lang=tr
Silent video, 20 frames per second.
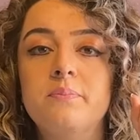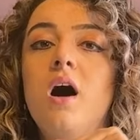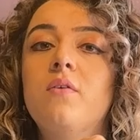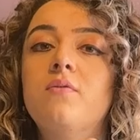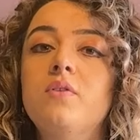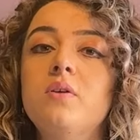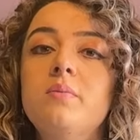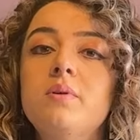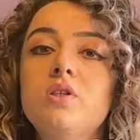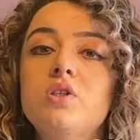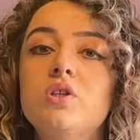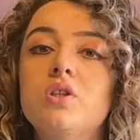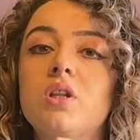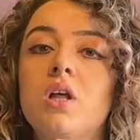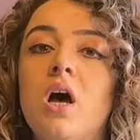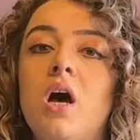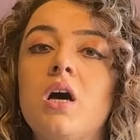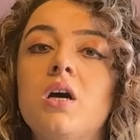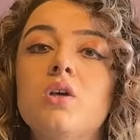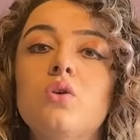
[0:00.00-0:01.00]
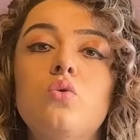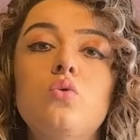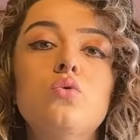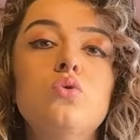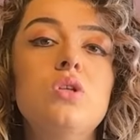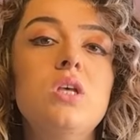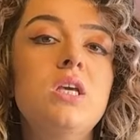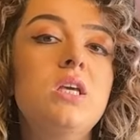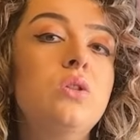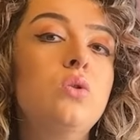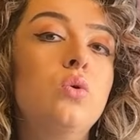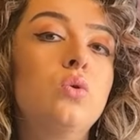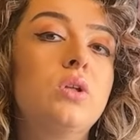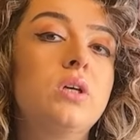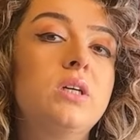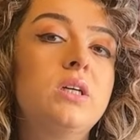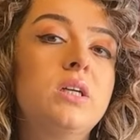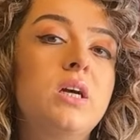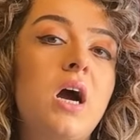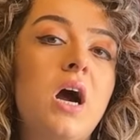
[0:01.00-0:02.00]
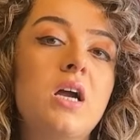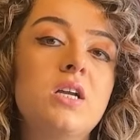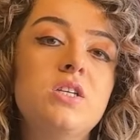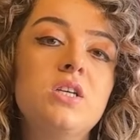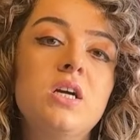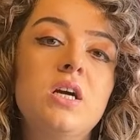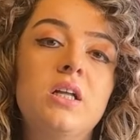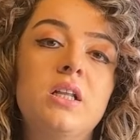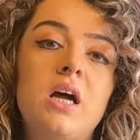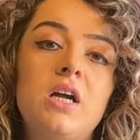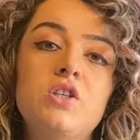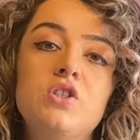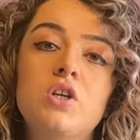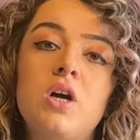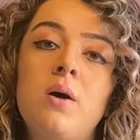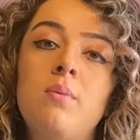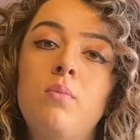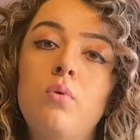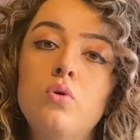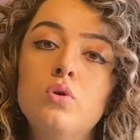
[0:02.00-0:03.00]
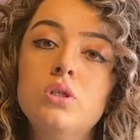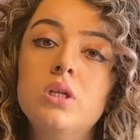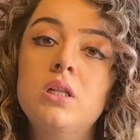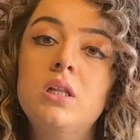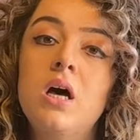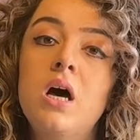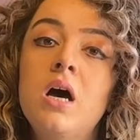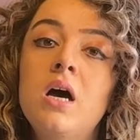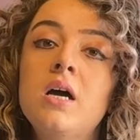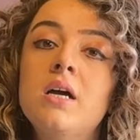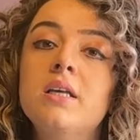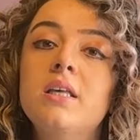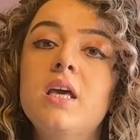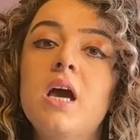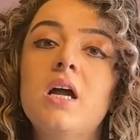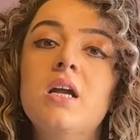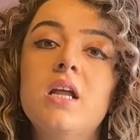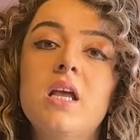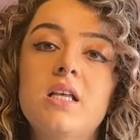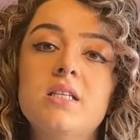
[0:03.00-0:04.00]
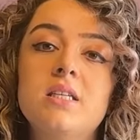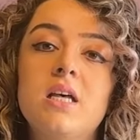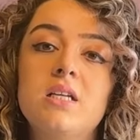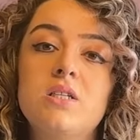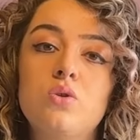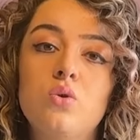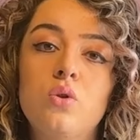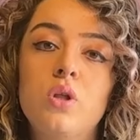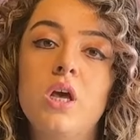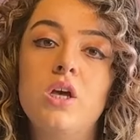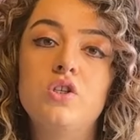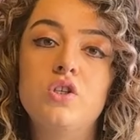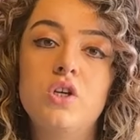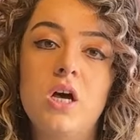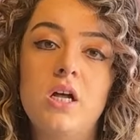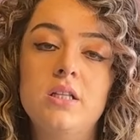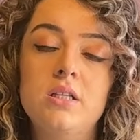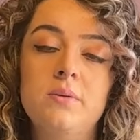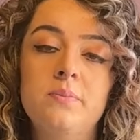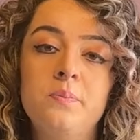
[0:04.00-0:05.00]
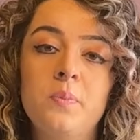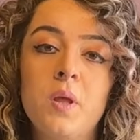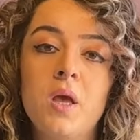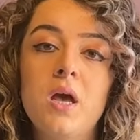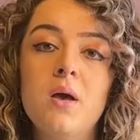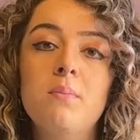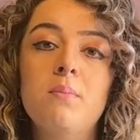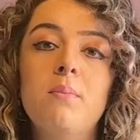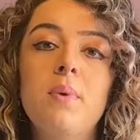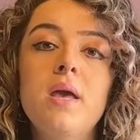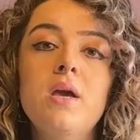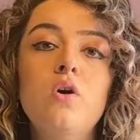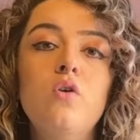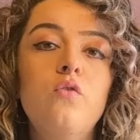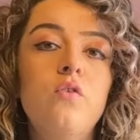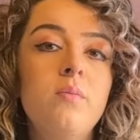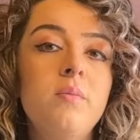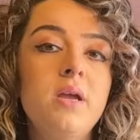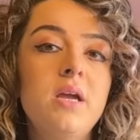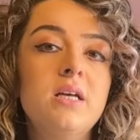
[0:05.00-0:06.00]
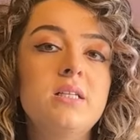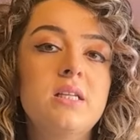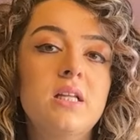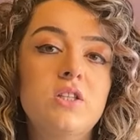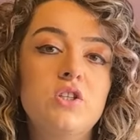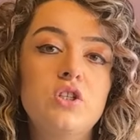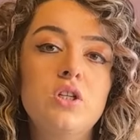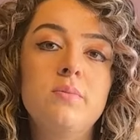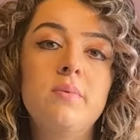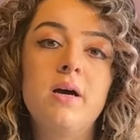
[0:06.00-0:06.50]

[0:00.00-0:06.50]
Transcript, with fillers: Hafta başında %2.40 artıya kadar çıkan borsada kar realizasyonu yaşandı. Bank of America satışta